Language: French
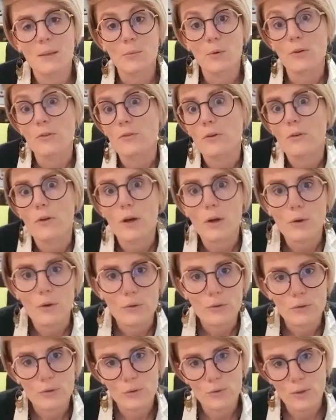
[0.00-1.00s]
Bon, il faut avoir
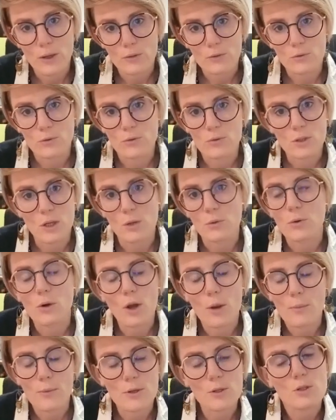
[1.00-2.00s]
deux cuillères de chaque
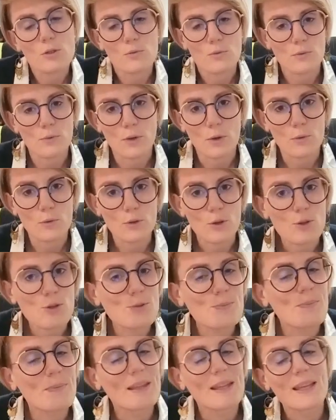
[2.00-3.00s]
couleur, mais je vous fais
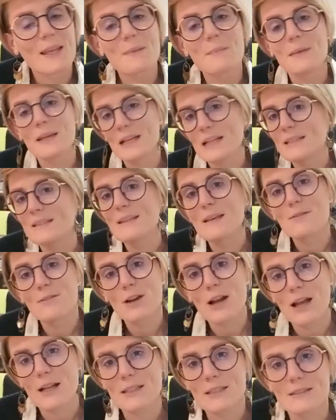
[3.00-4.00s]
confiance. Mais l'idée,
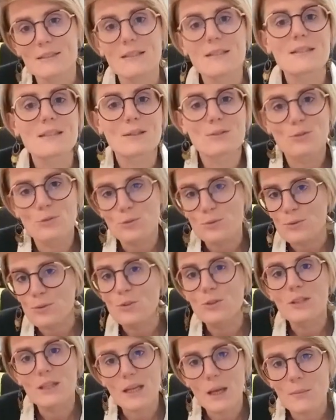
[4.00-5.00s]
voilà, l'idée c'est de lui
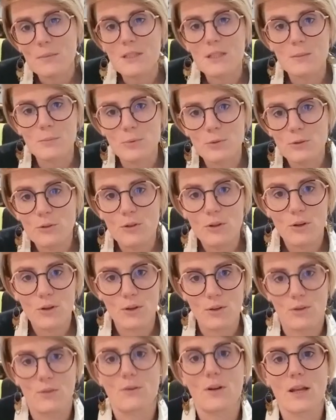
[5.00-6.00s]
donner un petit
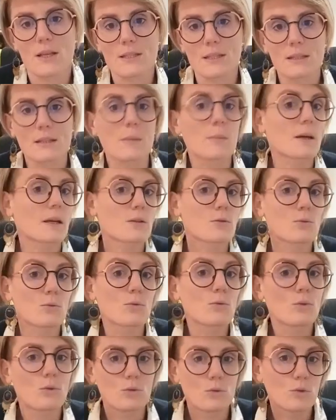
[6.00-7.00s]
peu, voilà, cette
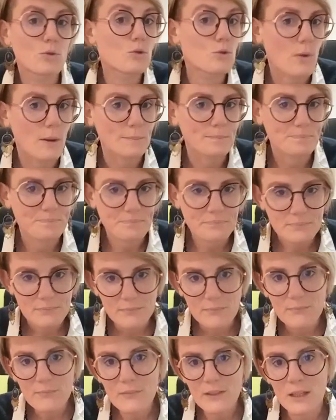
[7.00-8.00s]
impression de choix.
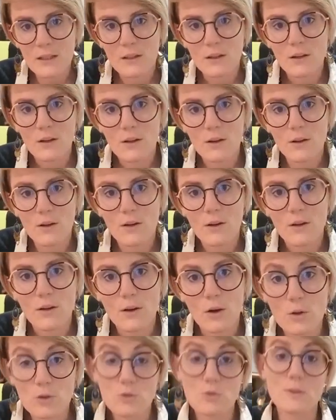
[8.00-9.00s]
Euh,
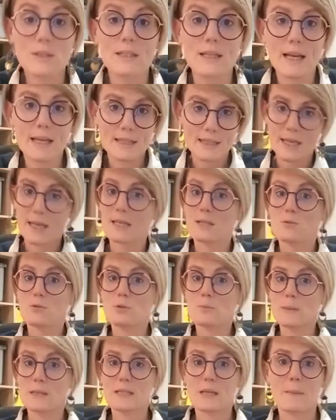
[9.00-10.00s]
ensuite, dernière
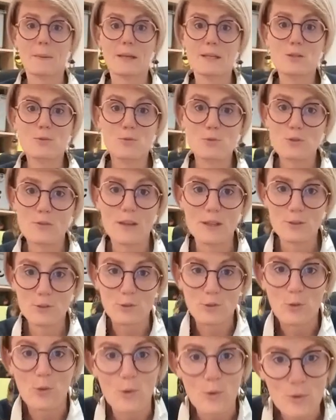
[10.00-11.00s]
astuce, parce qu'après sinon je vais être
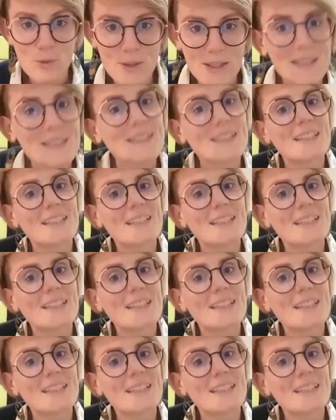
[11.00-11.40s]
trop longue,